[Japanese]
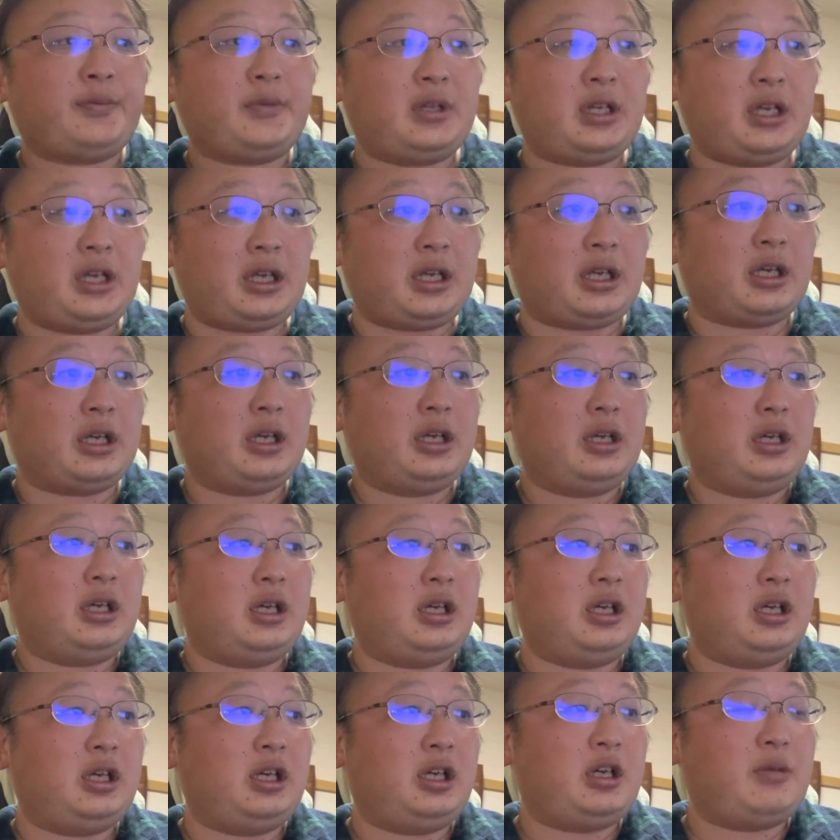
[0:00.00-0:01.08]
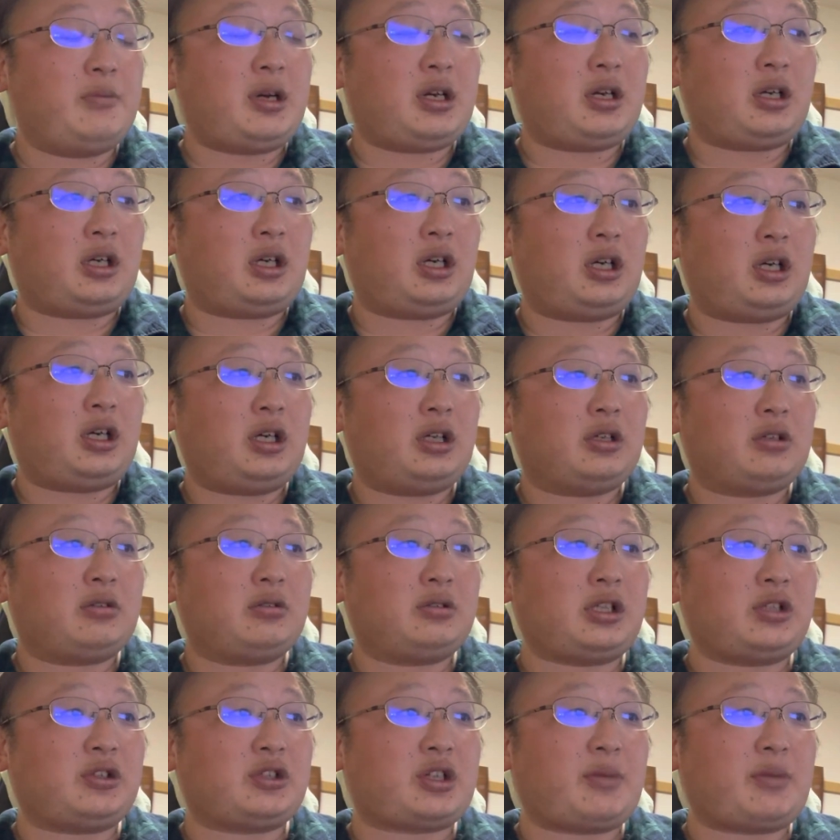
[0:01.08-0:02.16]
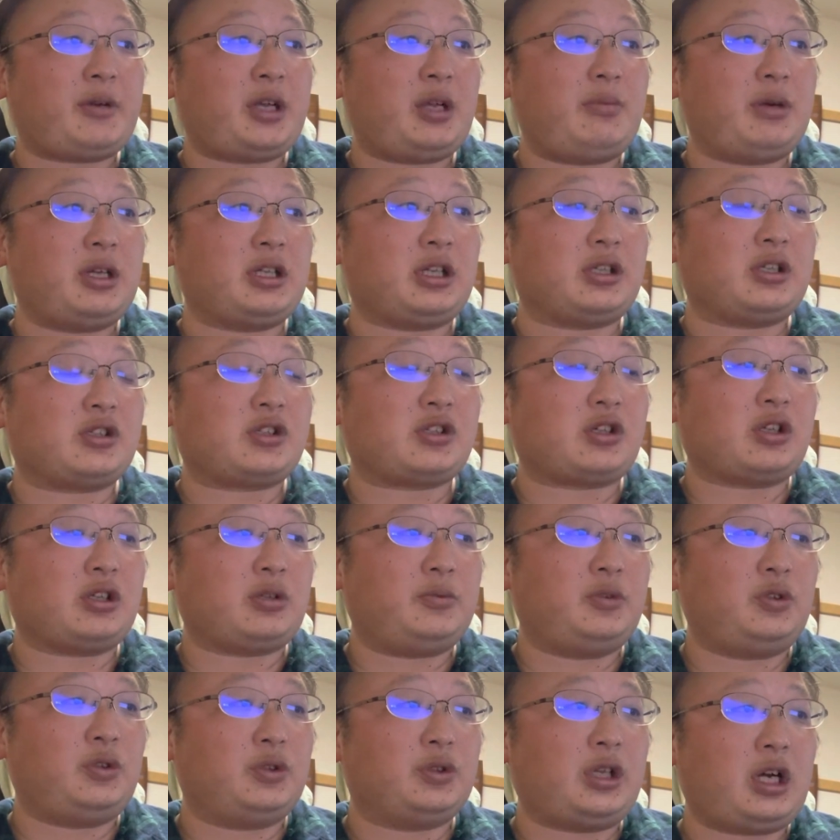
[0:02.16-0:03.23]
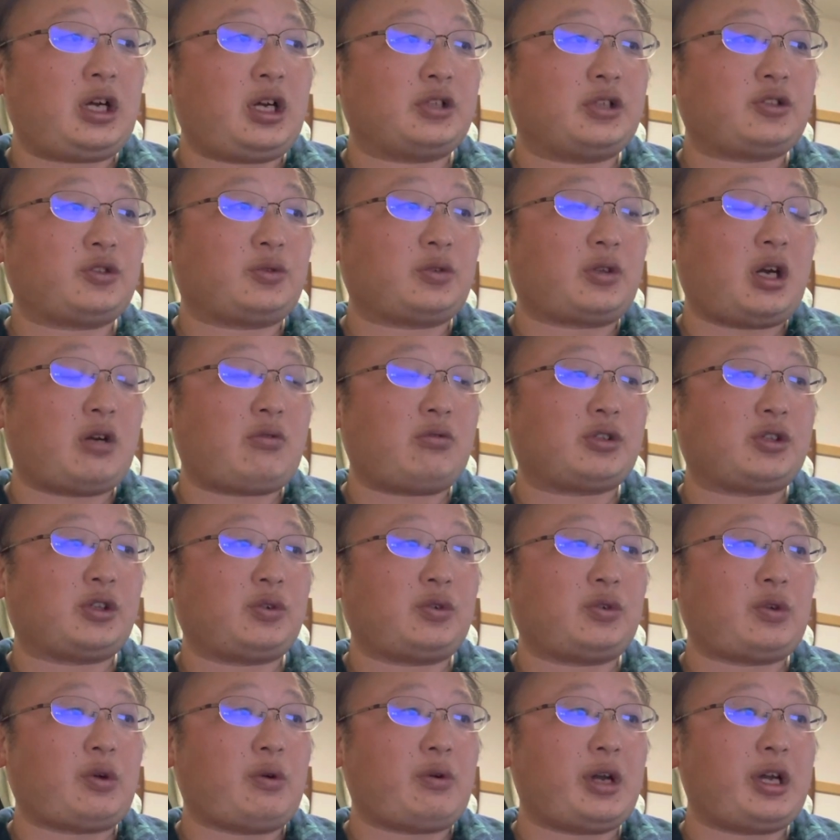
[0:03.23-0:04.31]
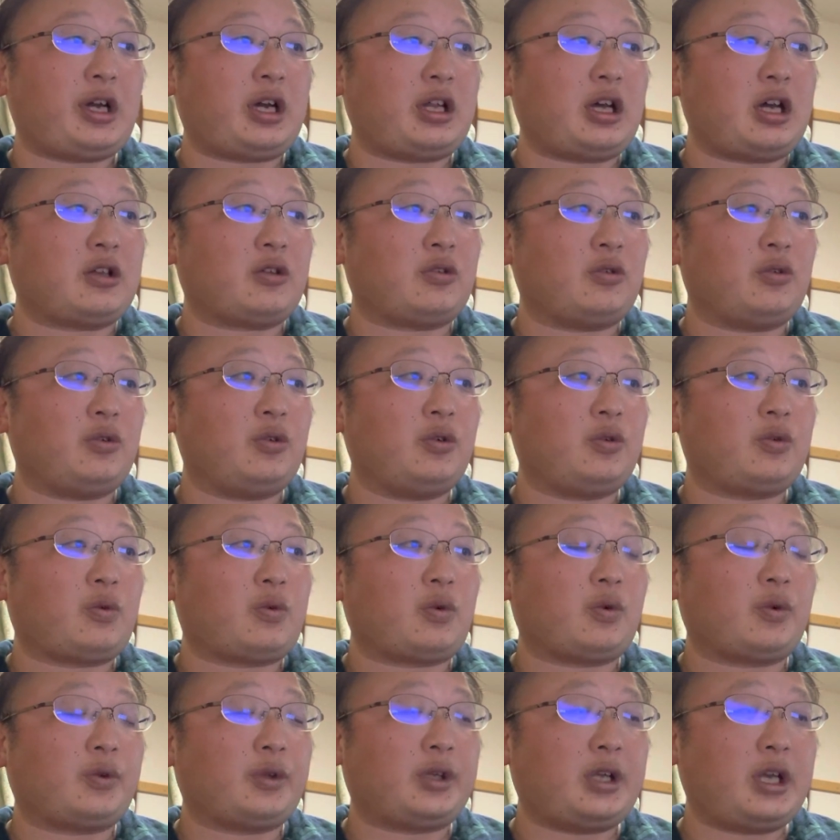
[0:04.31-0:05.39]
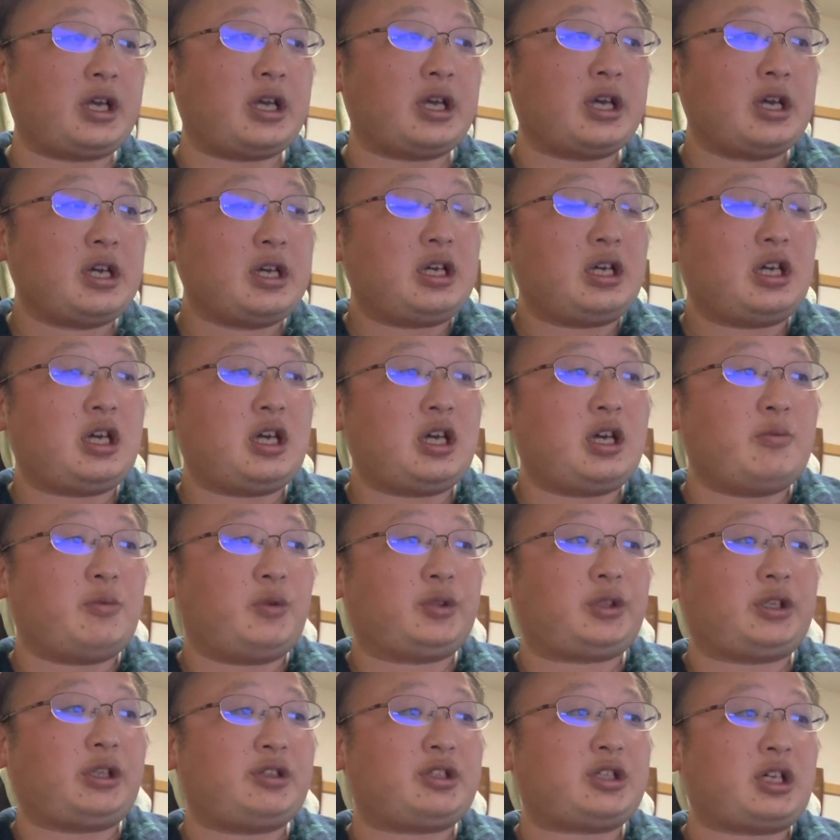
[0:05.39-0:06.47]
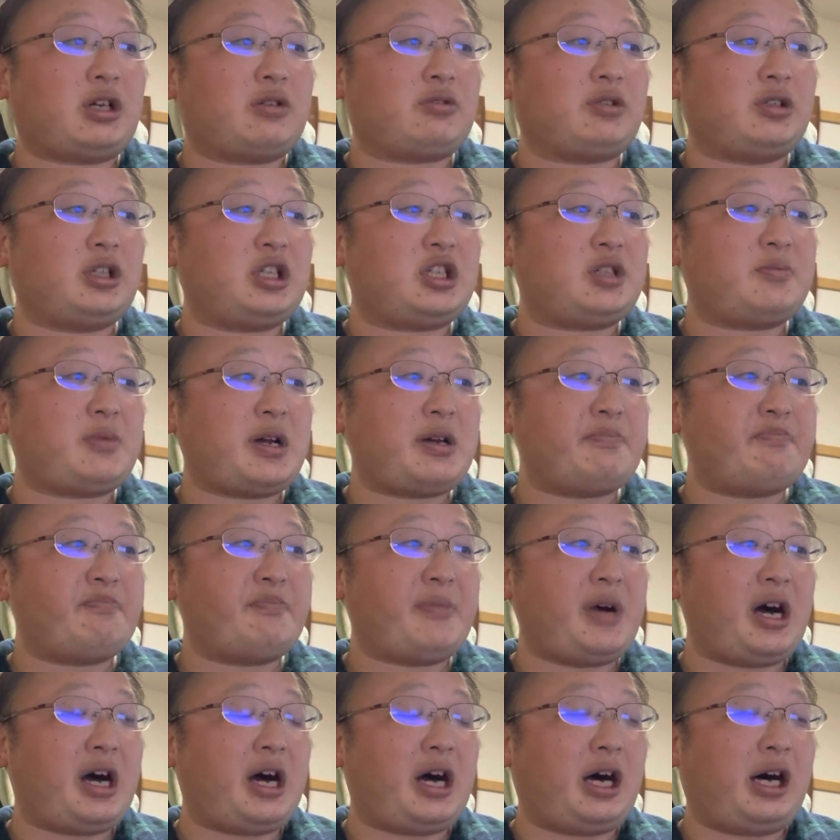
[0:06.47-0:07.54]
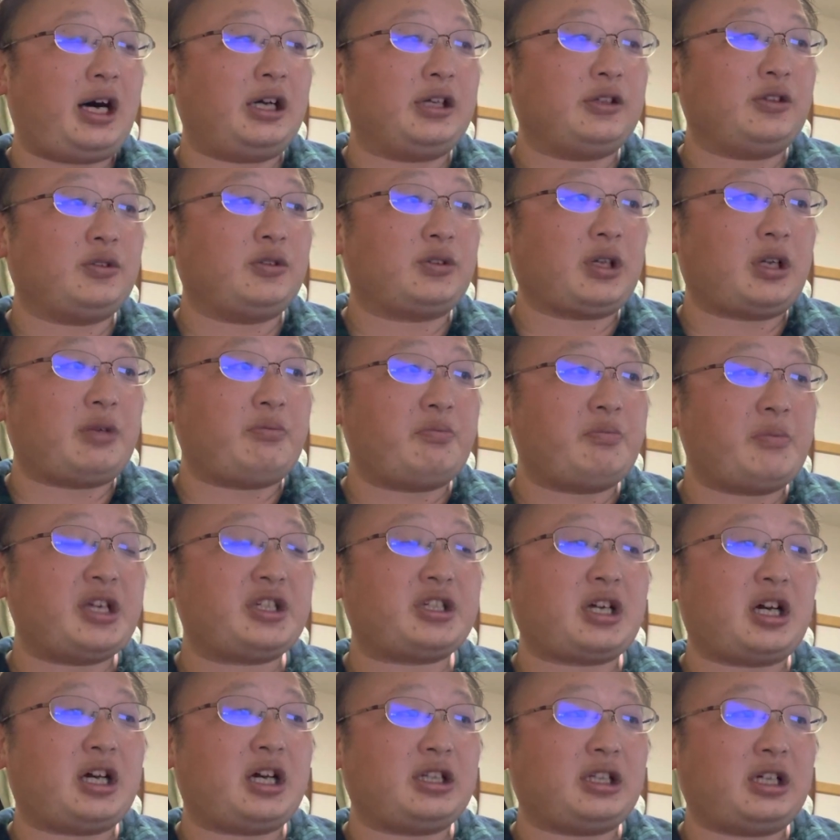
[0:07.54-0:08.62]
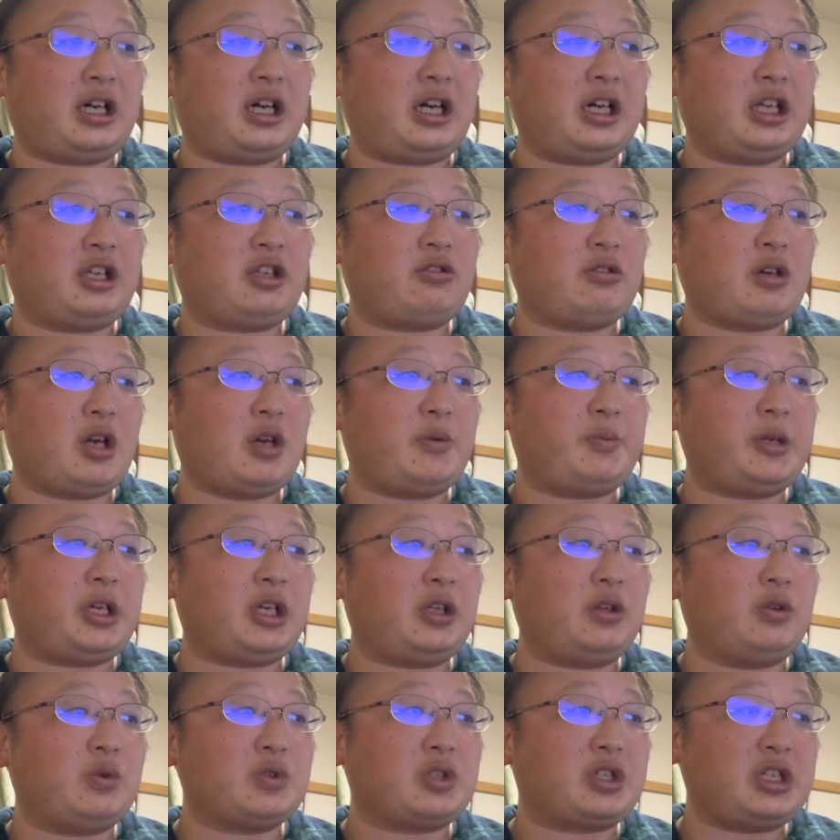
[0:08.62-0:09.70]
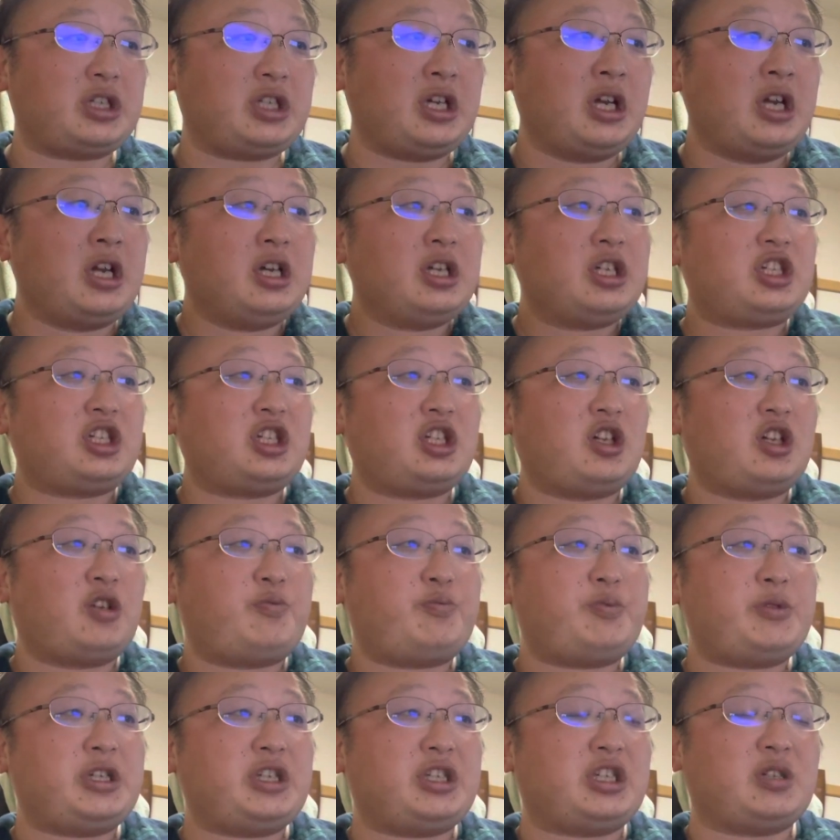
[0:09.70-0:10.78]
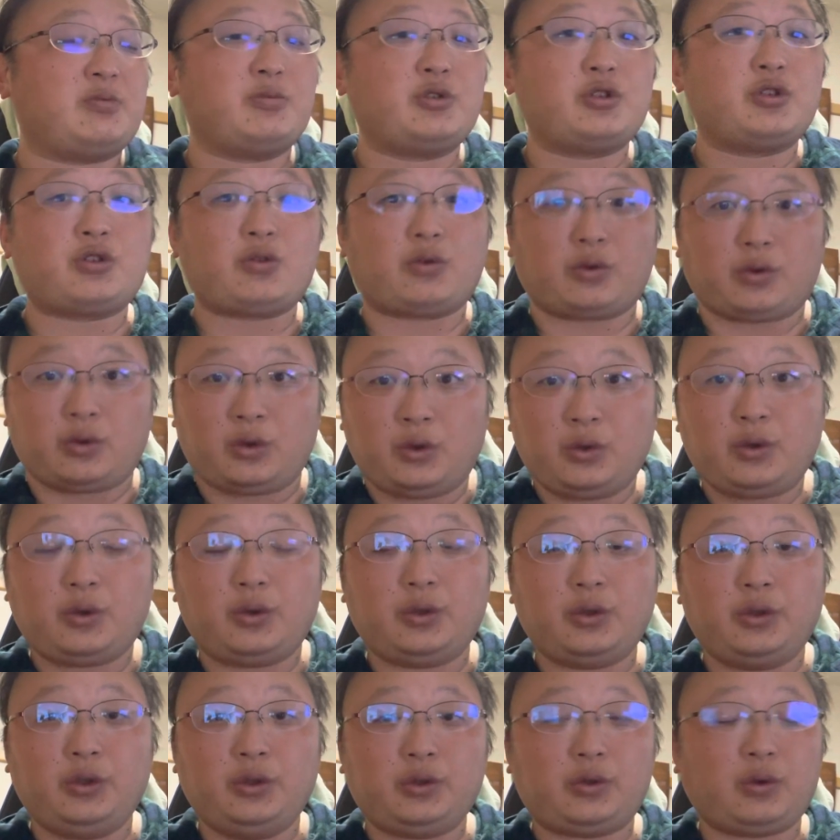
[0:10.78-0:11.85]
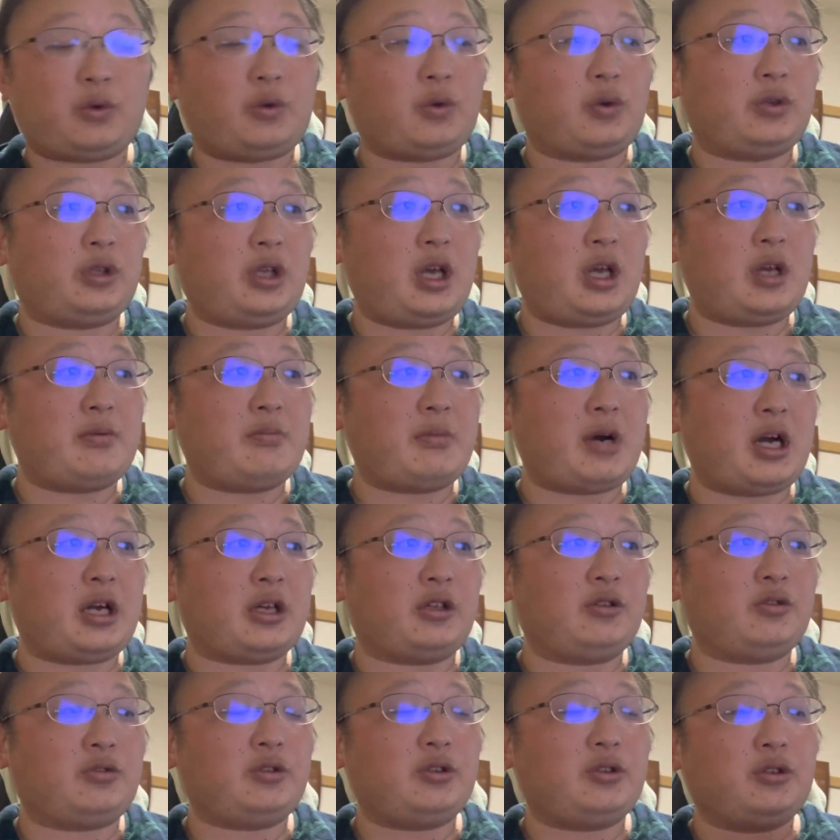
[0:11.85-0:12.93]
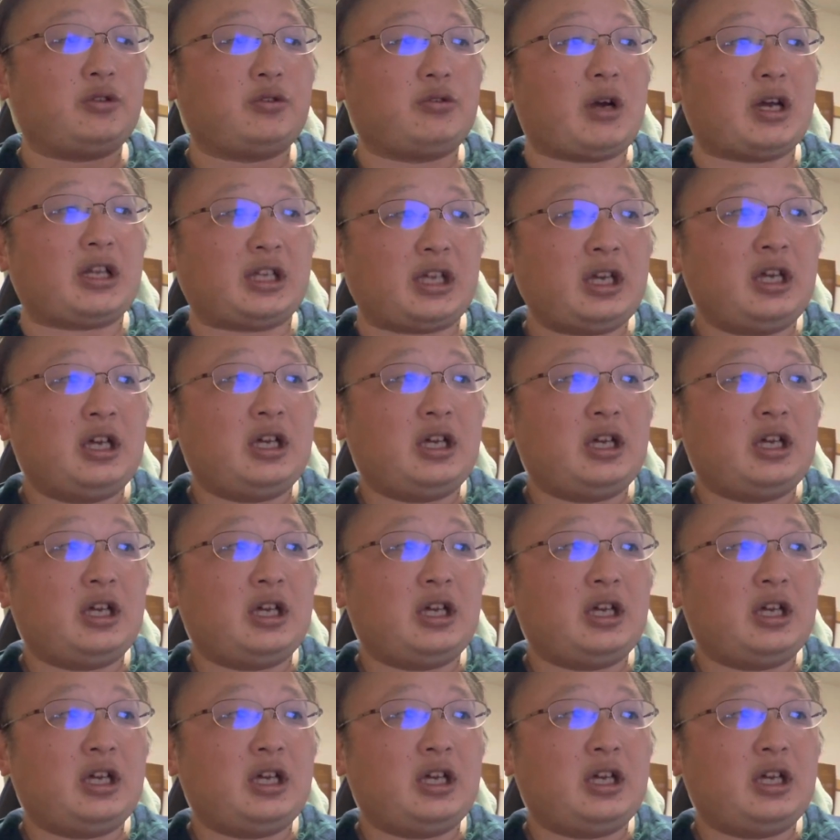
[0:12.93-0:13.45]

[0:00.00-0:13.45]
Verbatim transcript: で、えー、まあ、ぐっさんの喋り場なんですけども、なんかちょっとカッコつけといた方がいいかなというところで、えー、持ってる資格で一番、まあ、言うたらメジャーな EQFP 技能士、CFP 事務所というところで、まあ、ゆくゆくはね、